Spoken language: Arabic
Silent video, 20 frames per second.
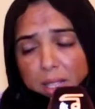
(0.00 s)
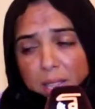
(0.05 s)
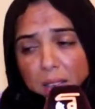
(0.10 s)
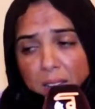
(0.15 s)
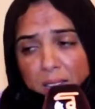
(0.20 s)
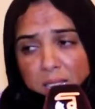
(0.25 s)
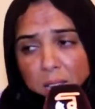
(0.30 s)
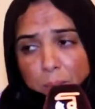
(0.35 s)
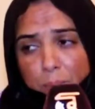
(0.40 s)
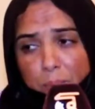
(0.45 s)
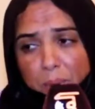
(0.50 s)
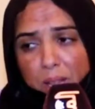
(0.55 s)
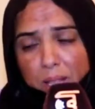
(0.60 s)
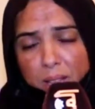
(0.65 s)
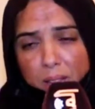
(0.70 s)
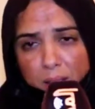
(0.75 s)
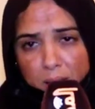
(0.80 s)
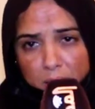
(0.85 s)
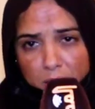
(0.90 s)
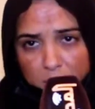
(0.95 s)
الاطباء
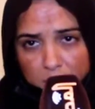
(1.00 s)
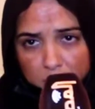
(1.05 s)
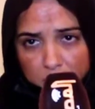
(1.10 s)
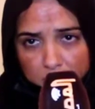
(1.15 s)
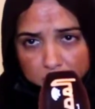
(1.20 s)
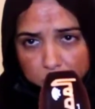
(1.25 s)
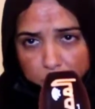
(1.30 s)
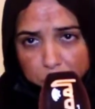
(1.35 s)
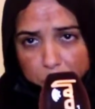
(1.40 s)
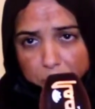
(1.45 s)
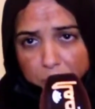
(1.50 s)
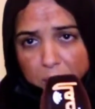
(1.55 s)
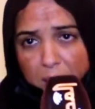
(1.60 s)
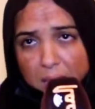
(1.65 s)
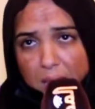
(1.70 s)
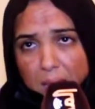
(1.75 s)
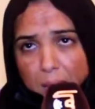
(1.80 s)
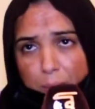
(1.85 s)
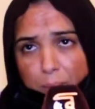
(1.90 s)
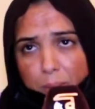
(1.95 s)
الطبيب
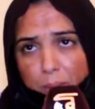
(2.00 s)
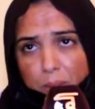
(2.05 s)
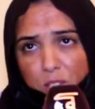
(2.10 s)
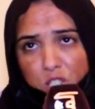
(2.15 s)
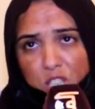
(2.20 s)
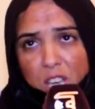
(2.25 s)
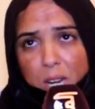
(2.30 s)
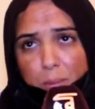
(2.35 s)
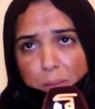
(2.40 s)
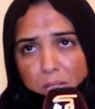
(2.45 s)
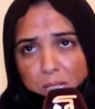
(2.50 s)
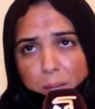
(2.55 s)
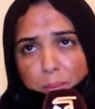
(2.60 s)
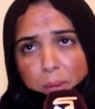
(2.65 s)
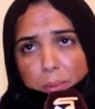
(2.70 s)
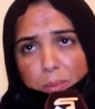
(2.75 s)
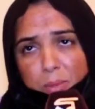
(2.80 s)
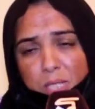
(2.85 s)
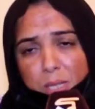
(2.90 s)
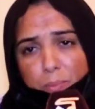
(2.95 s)
العام شحال من
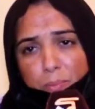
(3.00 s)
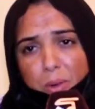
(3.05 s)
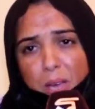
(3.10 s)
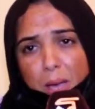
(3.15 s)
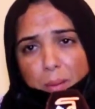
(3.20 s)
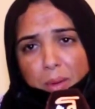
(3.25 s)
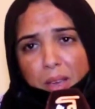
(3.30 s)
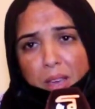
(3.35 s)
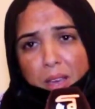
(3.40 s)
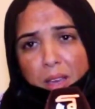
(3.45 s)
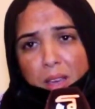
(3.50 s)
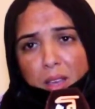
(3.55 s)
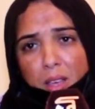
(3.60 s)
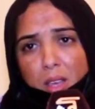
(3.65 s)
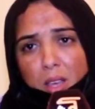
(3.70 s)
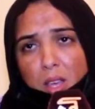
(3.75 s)
طبيب متبعه معاه